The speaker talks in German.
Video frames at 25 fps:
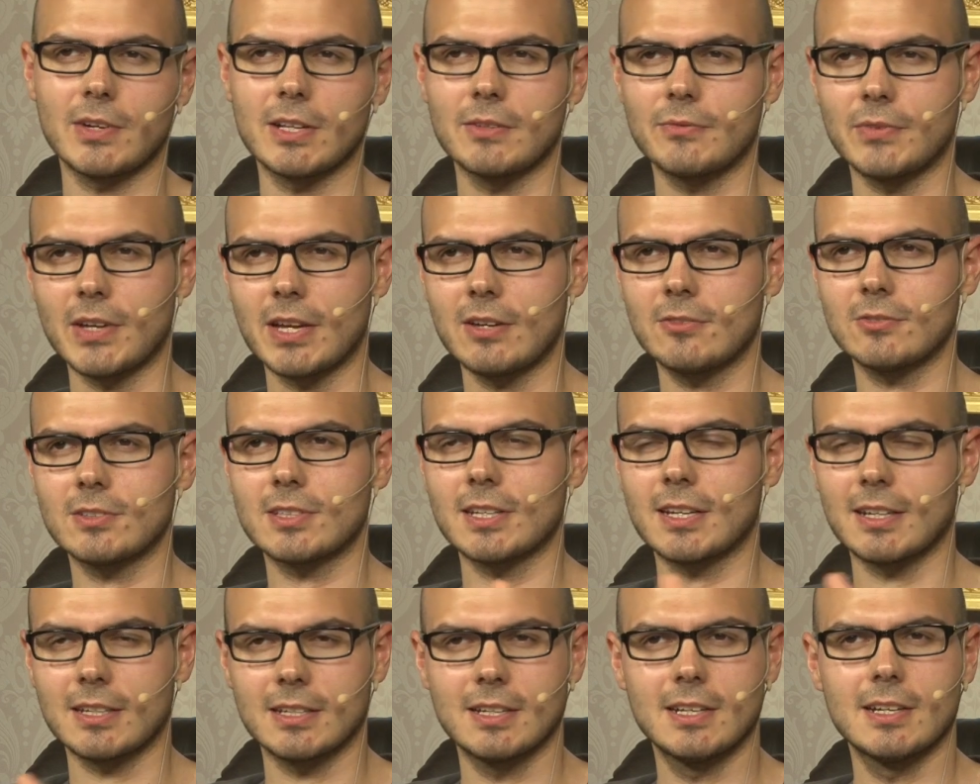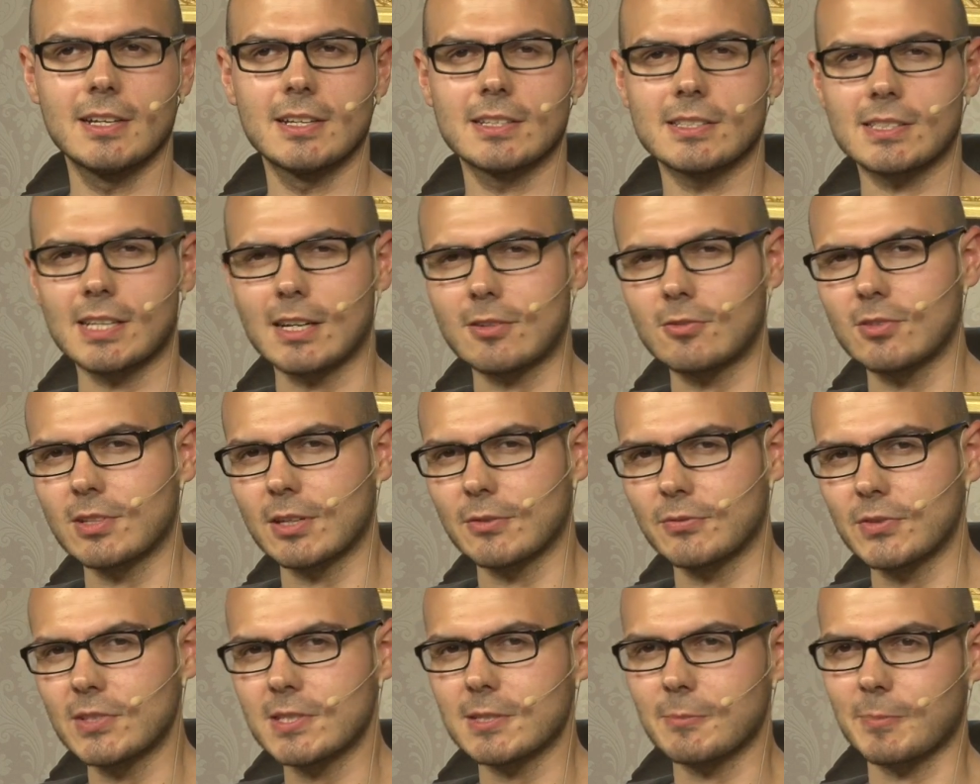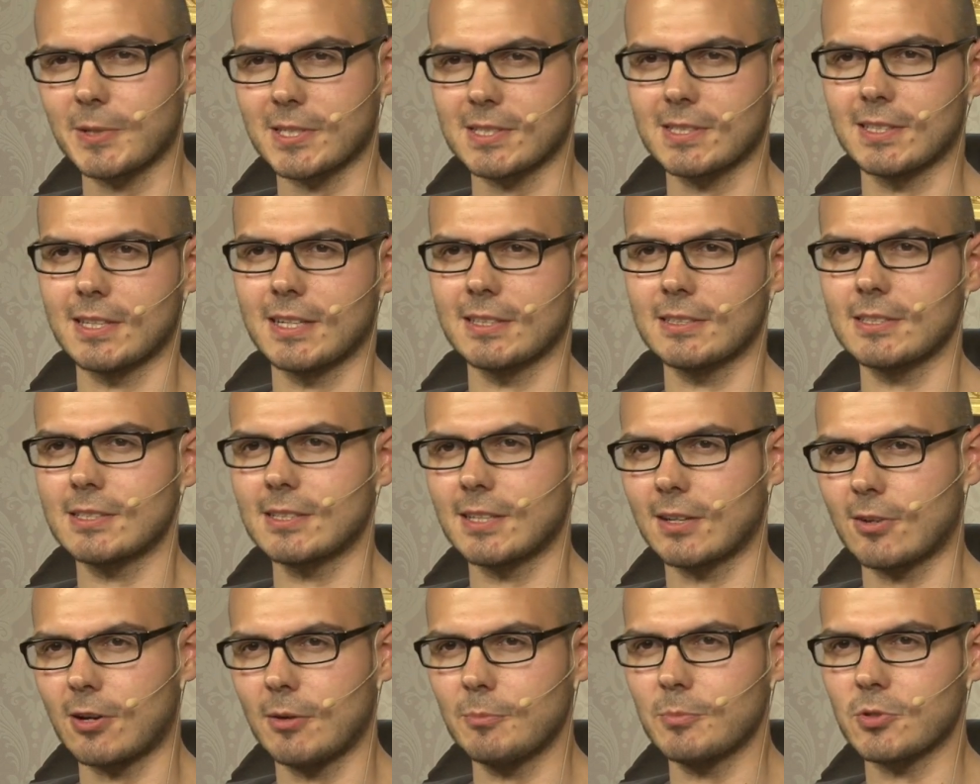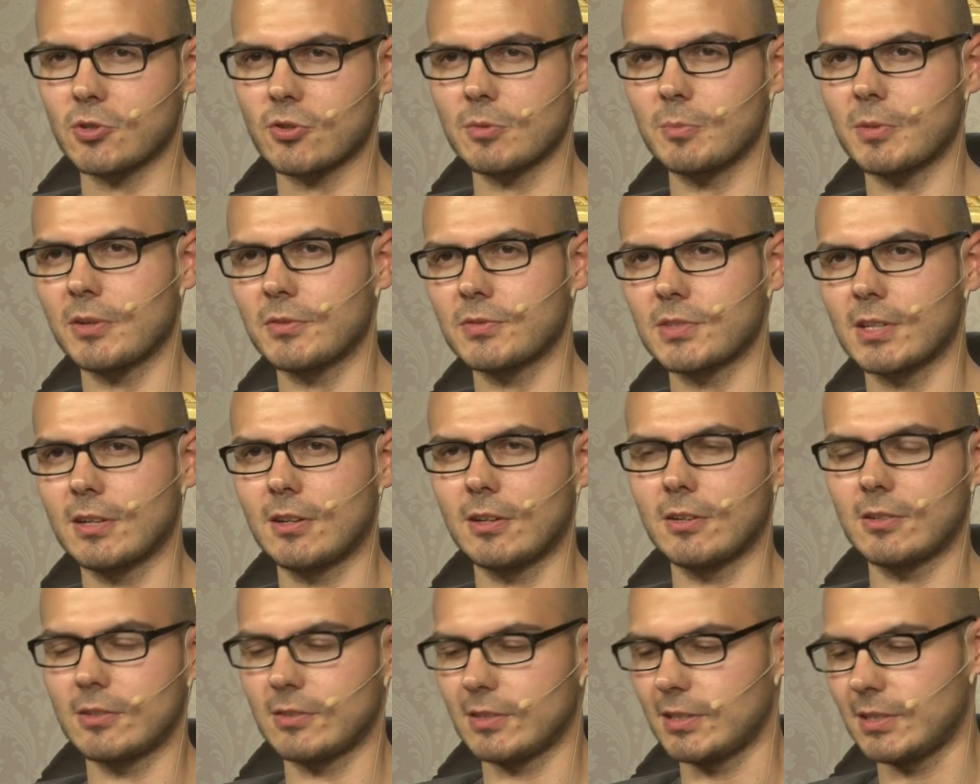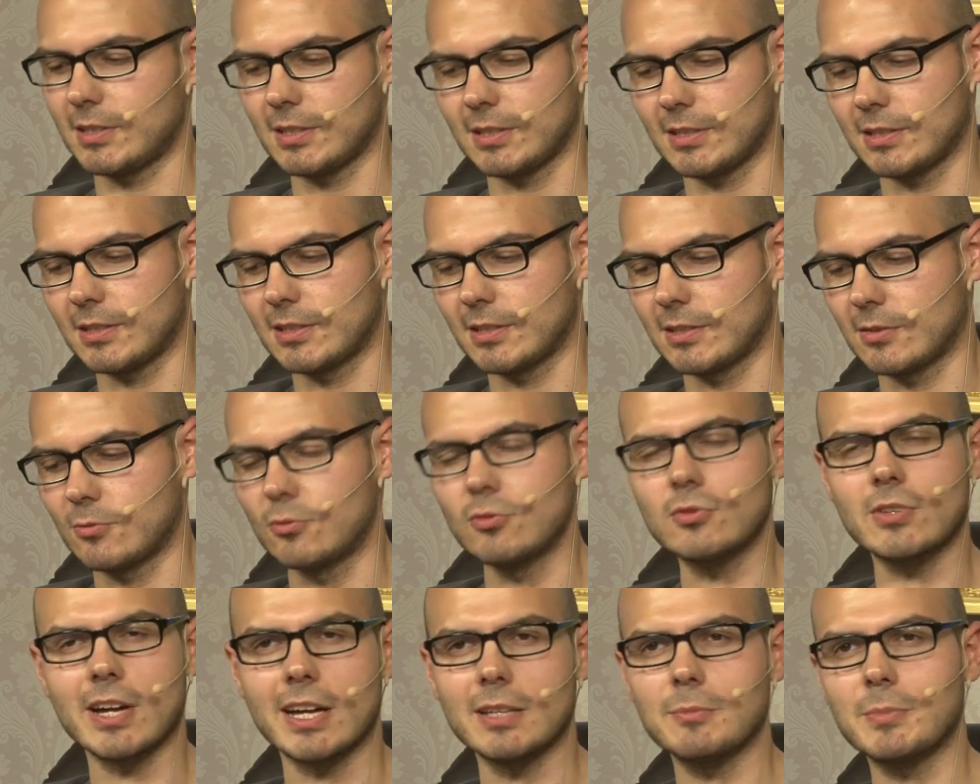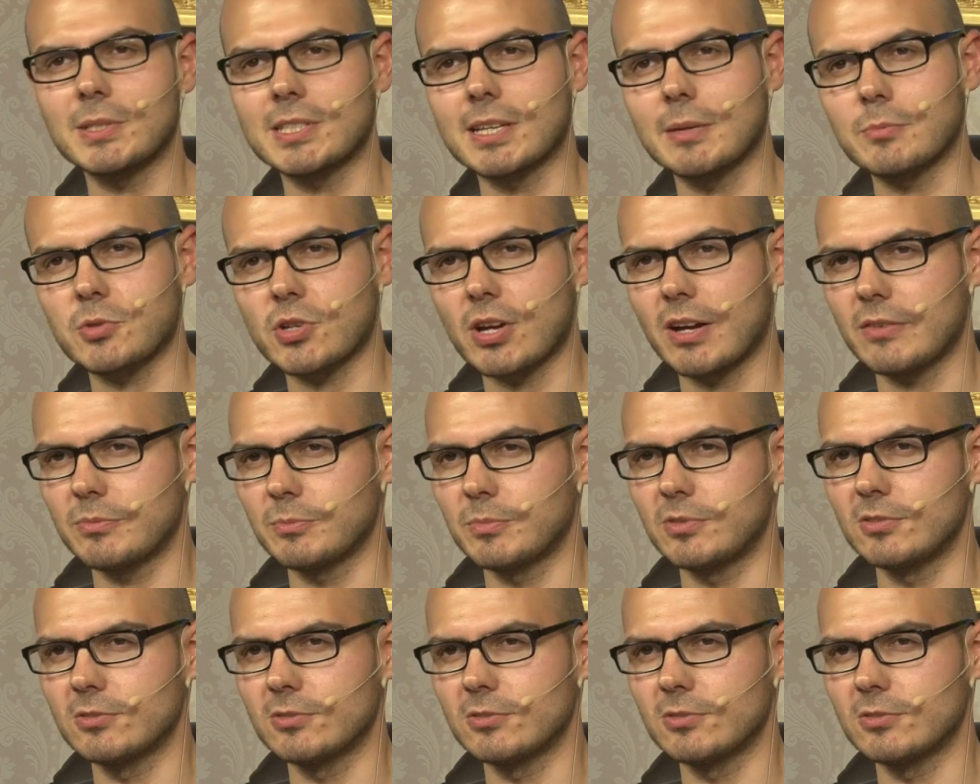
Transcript: weil wer unter Sakuya Vizepräsident ist, der kommt bestimmt auch, auch äh, gut an bei seinem scharfen